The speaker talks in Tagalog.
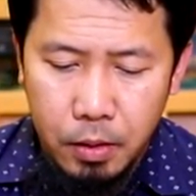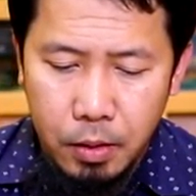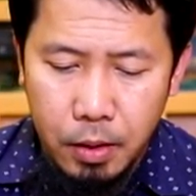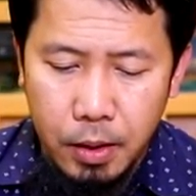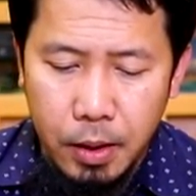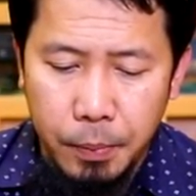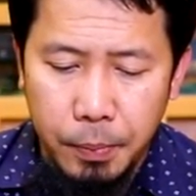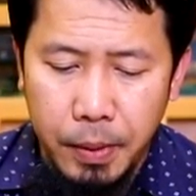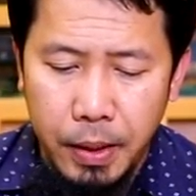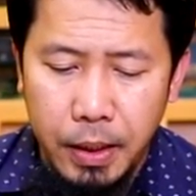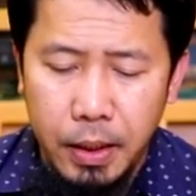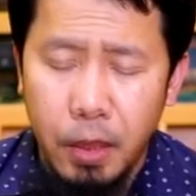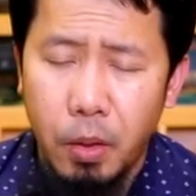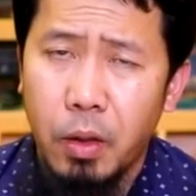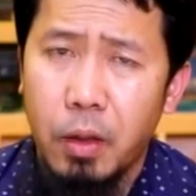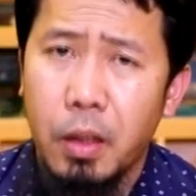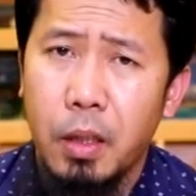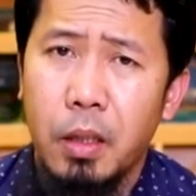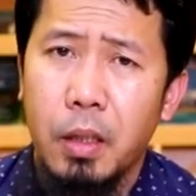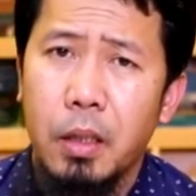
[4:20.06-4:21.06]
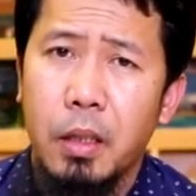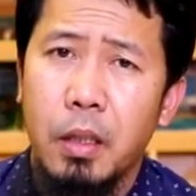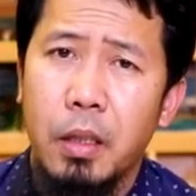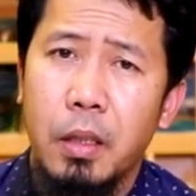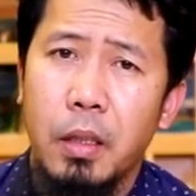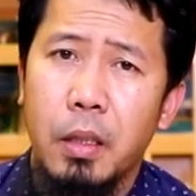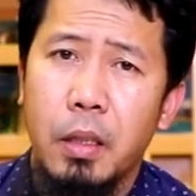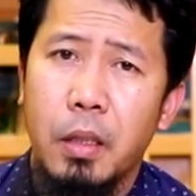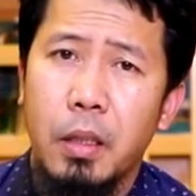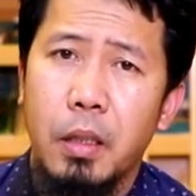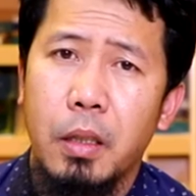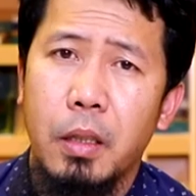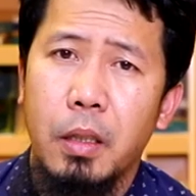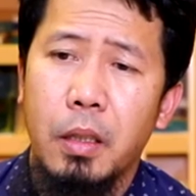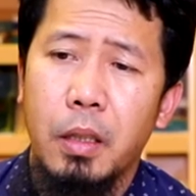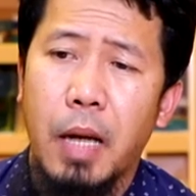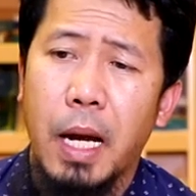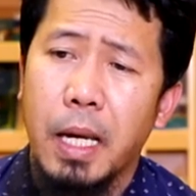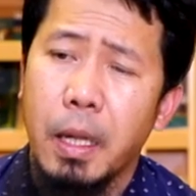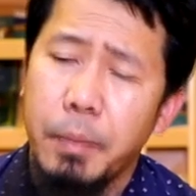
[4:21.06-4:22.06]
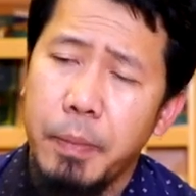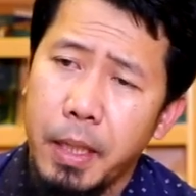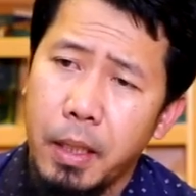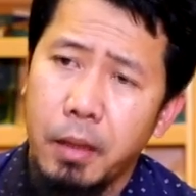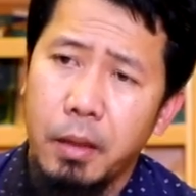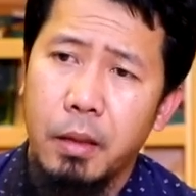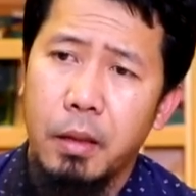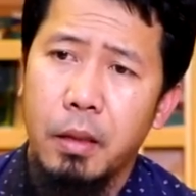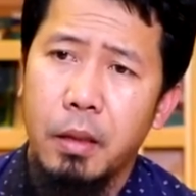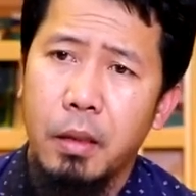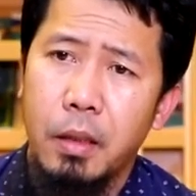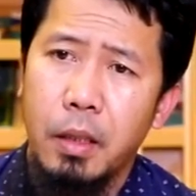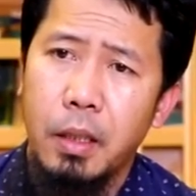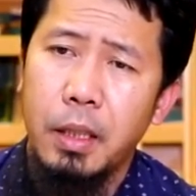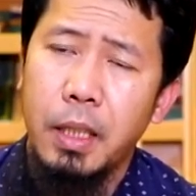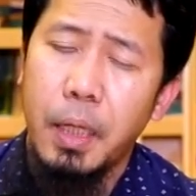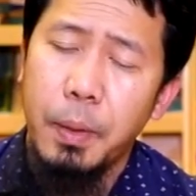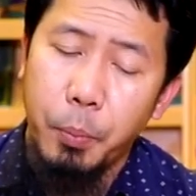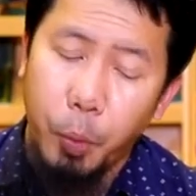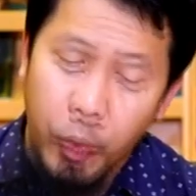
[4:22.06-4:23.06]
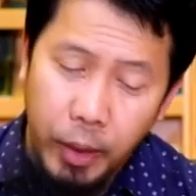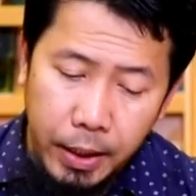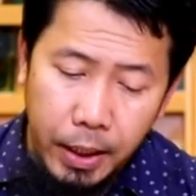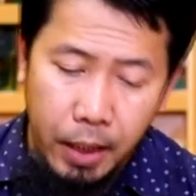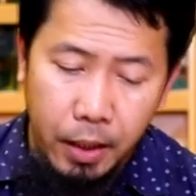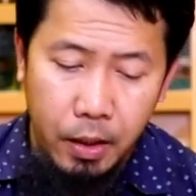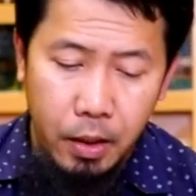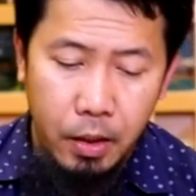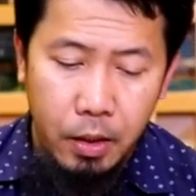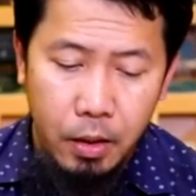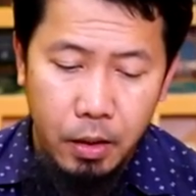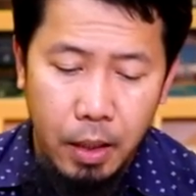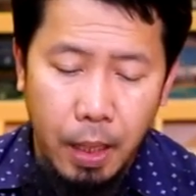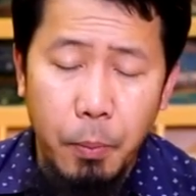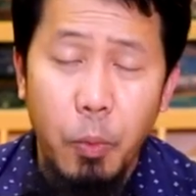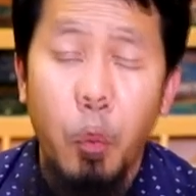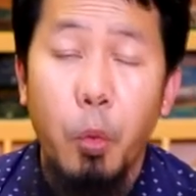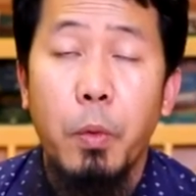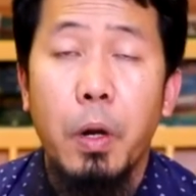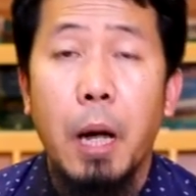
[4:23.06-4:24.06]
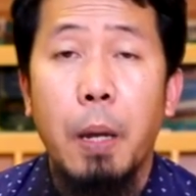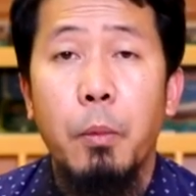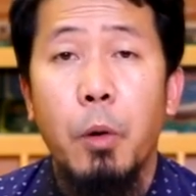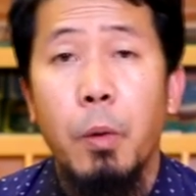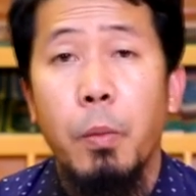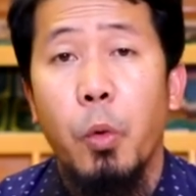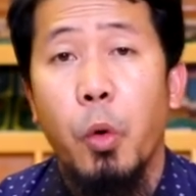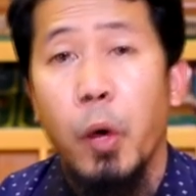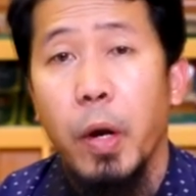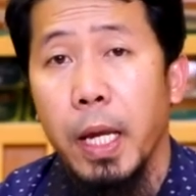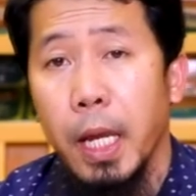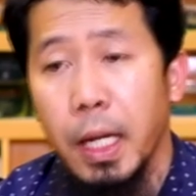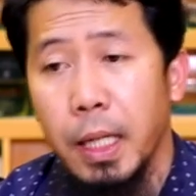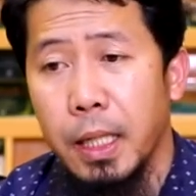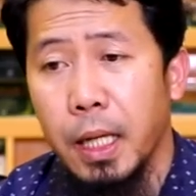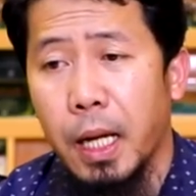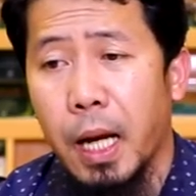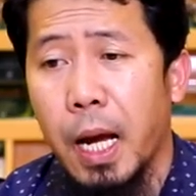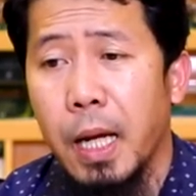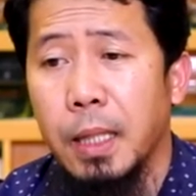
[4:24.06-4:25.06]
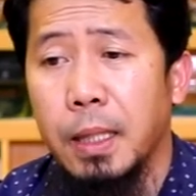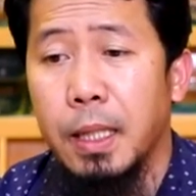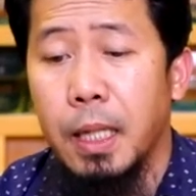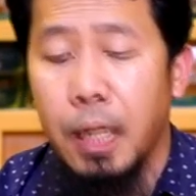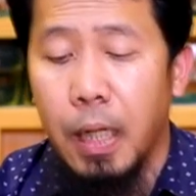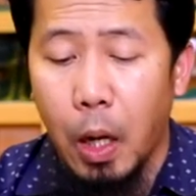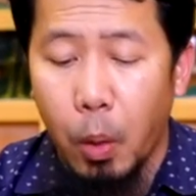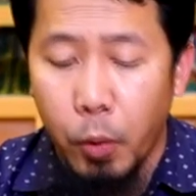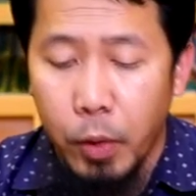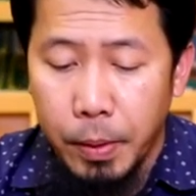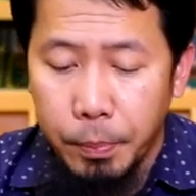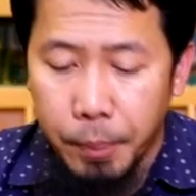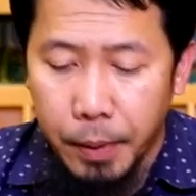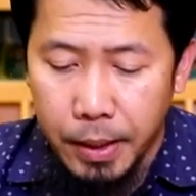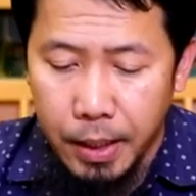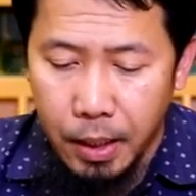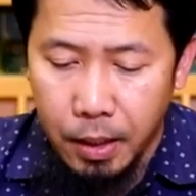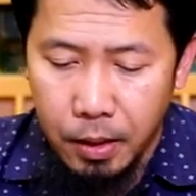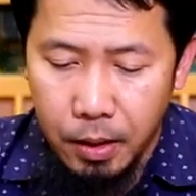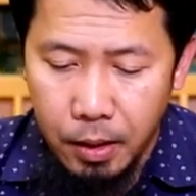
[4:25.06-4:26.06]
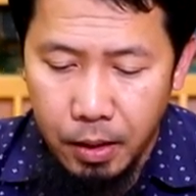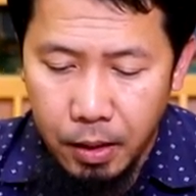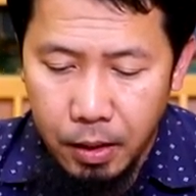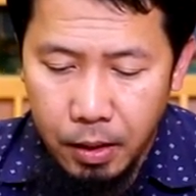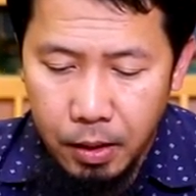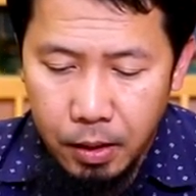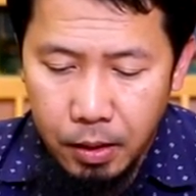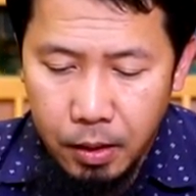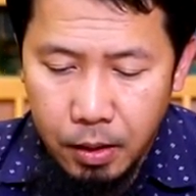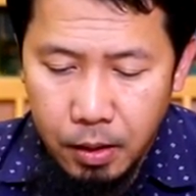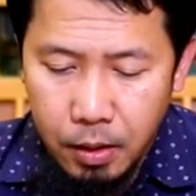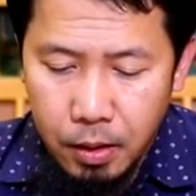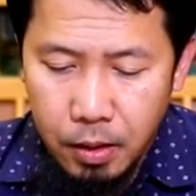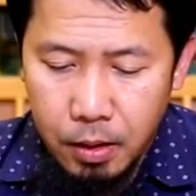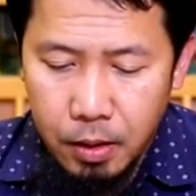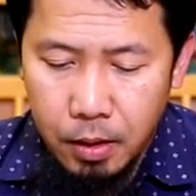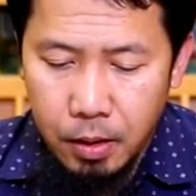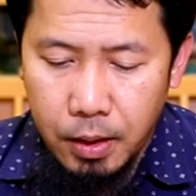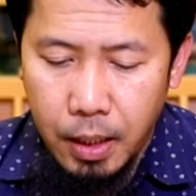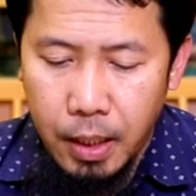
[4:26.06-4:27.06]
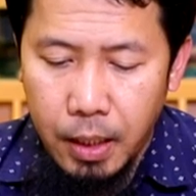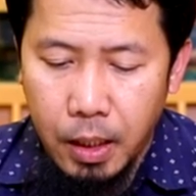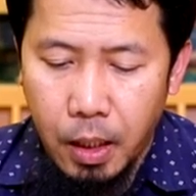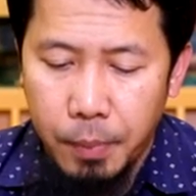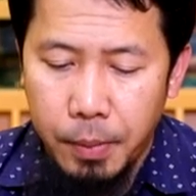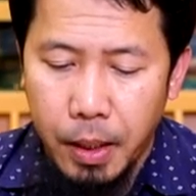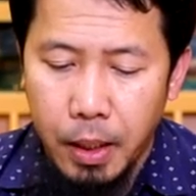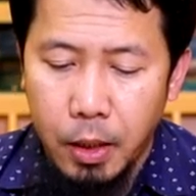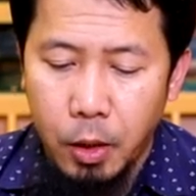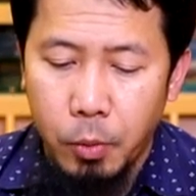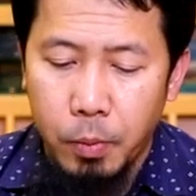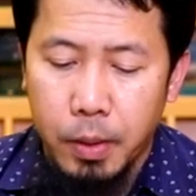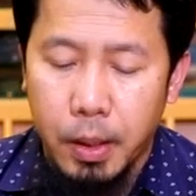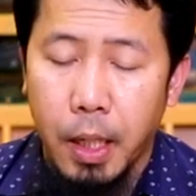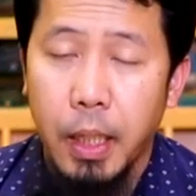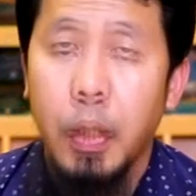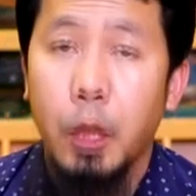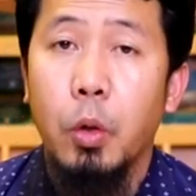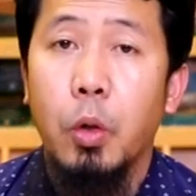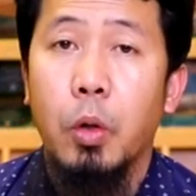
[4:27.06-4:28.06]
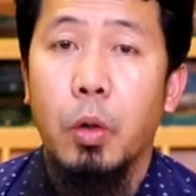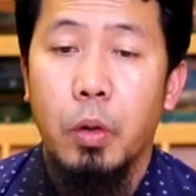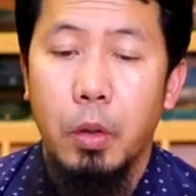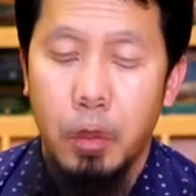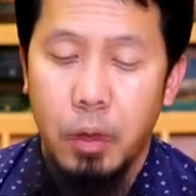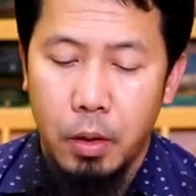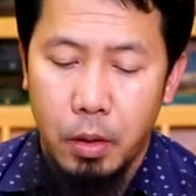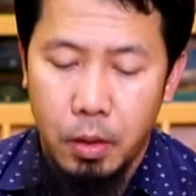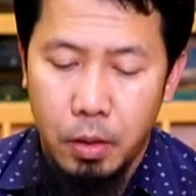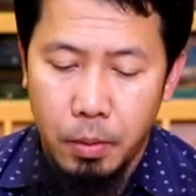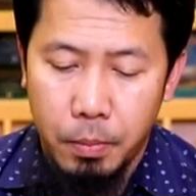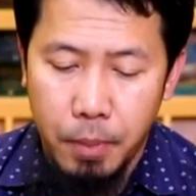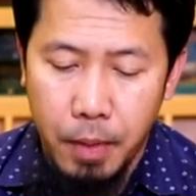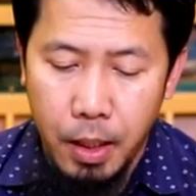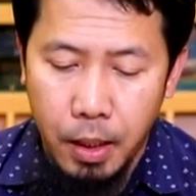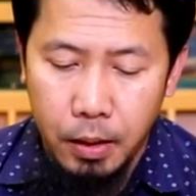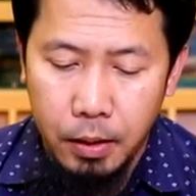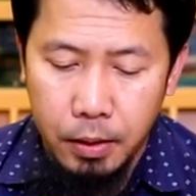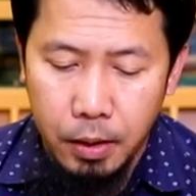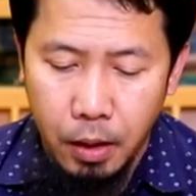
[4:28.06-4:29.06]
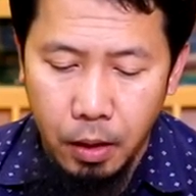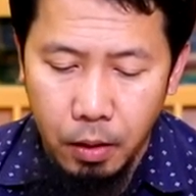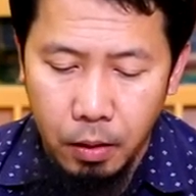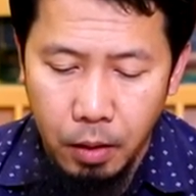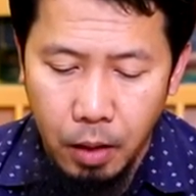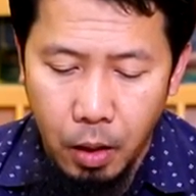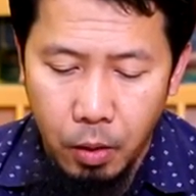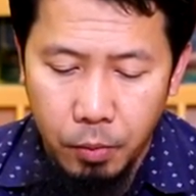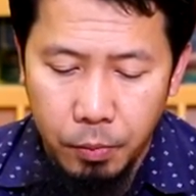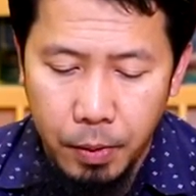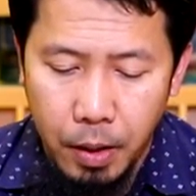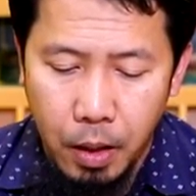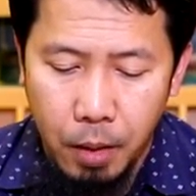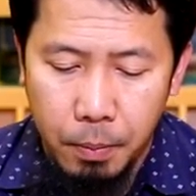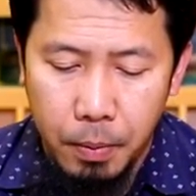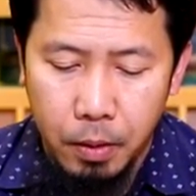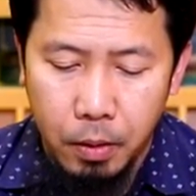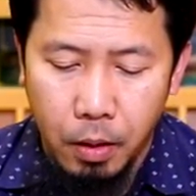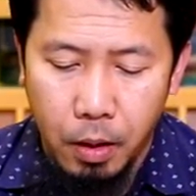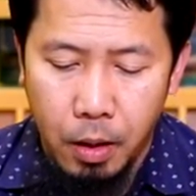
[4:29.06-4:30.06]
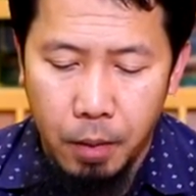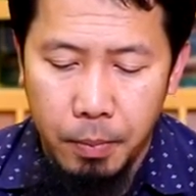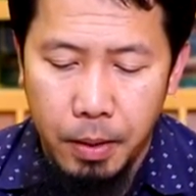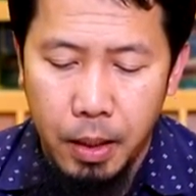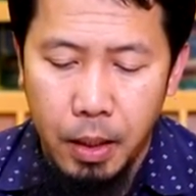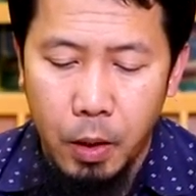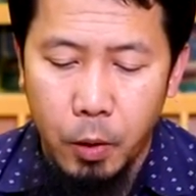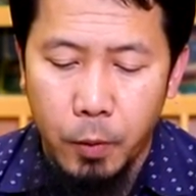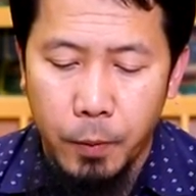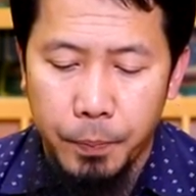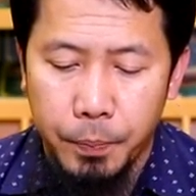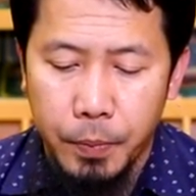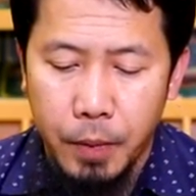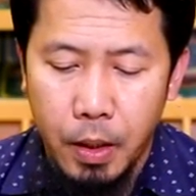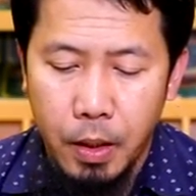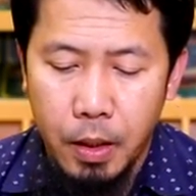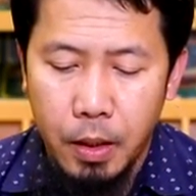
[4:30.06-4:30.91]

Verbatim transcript: Sasabihin niya, Haram yan. Hindi yan pwede. Kamu, kamumuhian niya kahit nang gawin pa niya. Ah, dali kabi anahum karihu ma anzalallahu fa ahbata amalahum